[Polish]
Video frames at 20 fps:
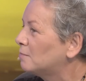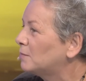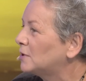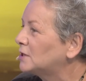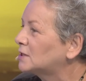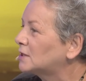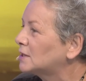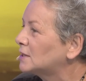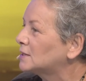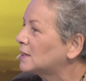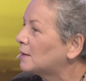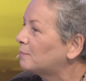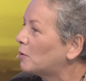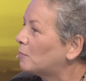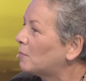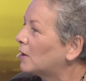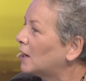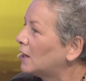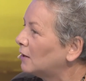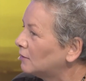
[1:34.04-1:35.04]
mężczyzna
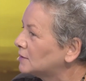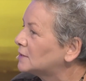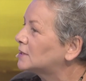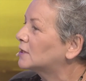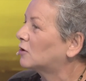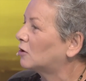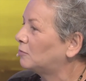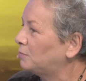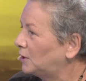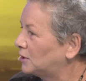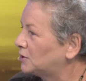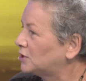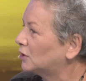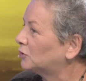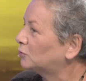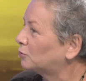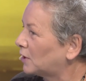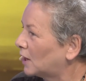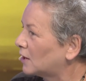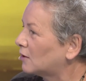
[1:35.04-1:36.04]
pomagający kobiecie,
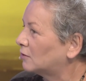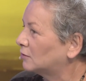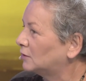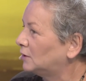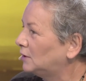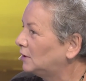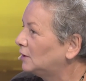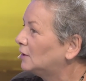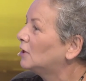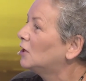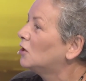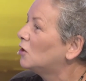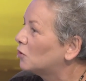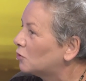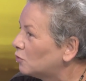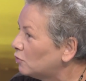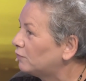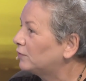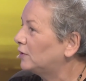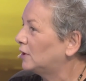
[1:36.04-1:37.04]
która roni, mhm.
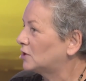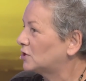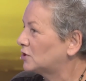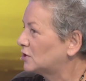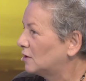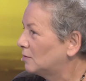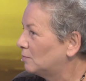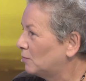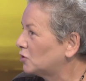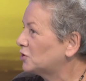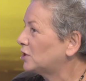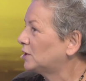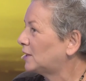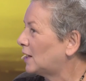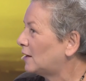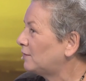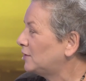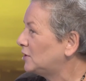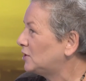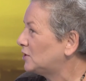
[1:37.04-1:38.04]
również może
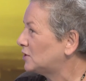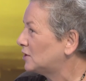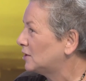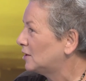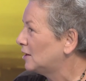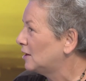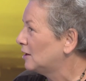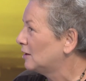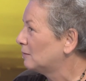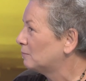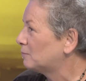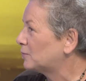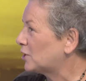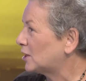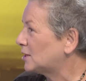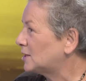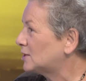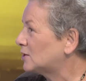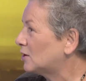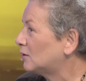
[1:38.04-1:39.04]
trafić mhm.
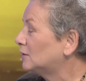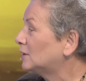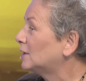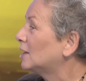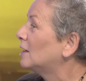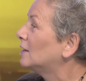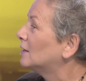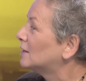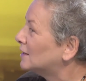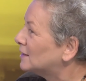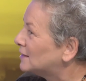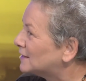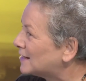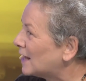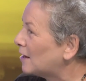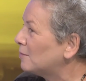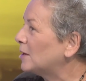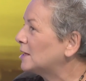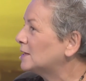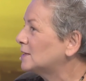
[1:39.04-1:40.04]
przed sąd
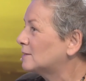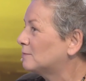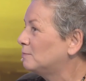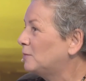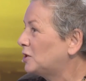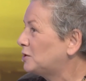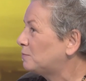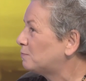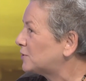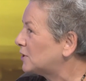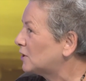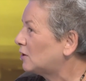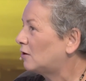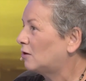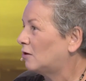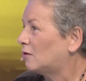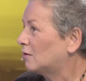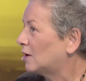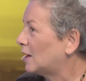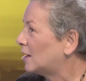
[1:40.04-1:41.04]
zamiast mieć
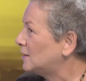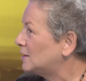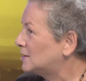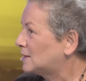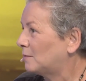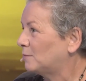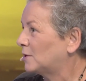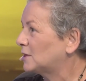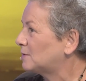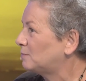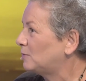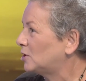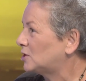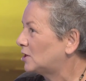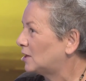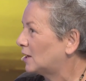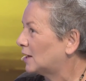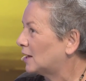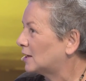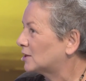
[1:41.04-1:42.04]
psychologa i zamiast mieć Ale
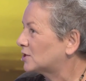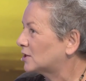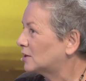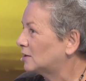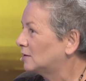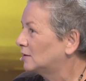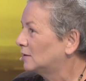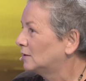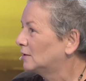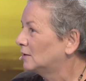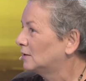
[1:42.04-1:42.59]
lekarza. Ale też jego wsparcie